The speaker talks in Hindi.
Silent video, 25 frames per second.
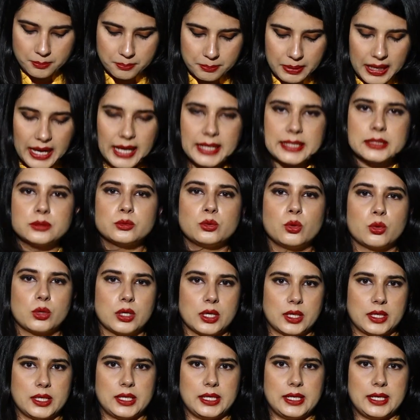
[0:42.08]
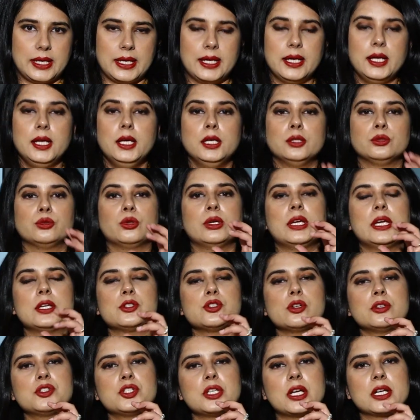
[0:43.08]
भारत को करनी है तो
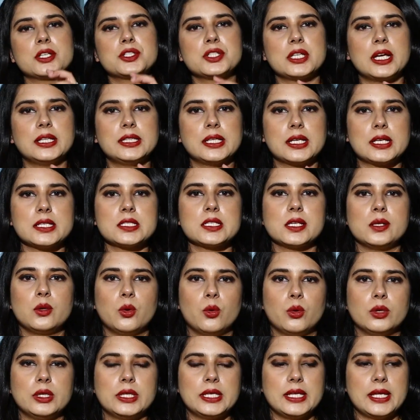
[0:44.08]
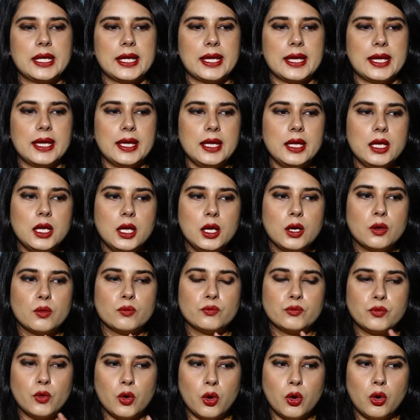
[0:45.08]
ये जो चर्चा दरअसल होनी है
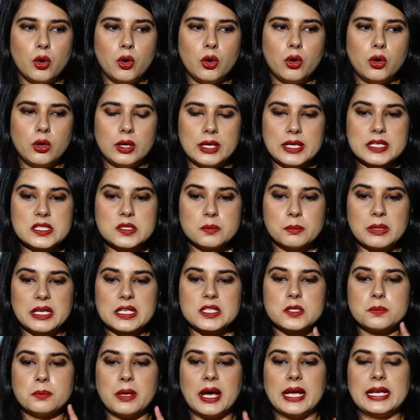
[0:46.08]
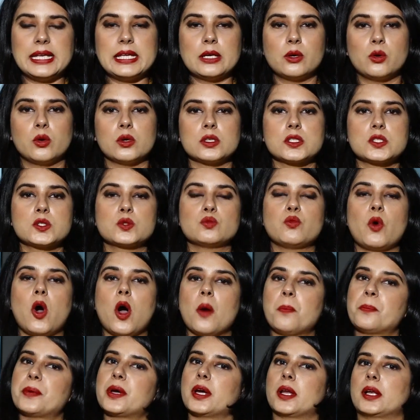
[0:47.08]
वो इस मेज़बानी को
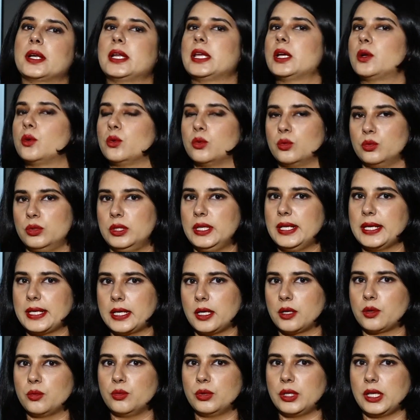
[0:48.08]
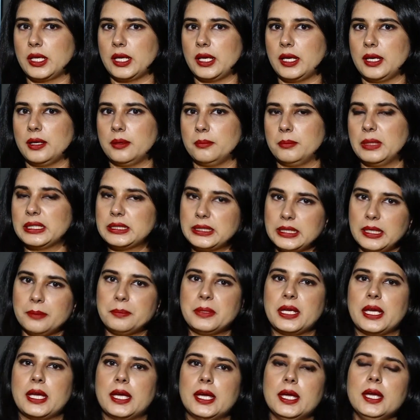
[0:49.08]
स्वॉप करने को लेकर होनी है
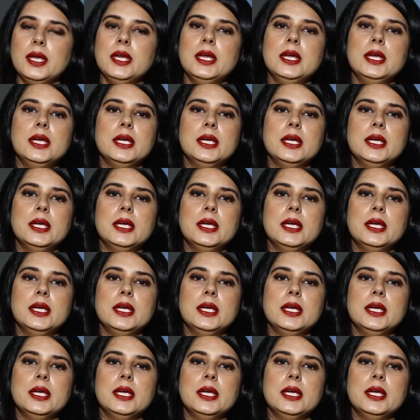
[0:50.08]
मतलब ये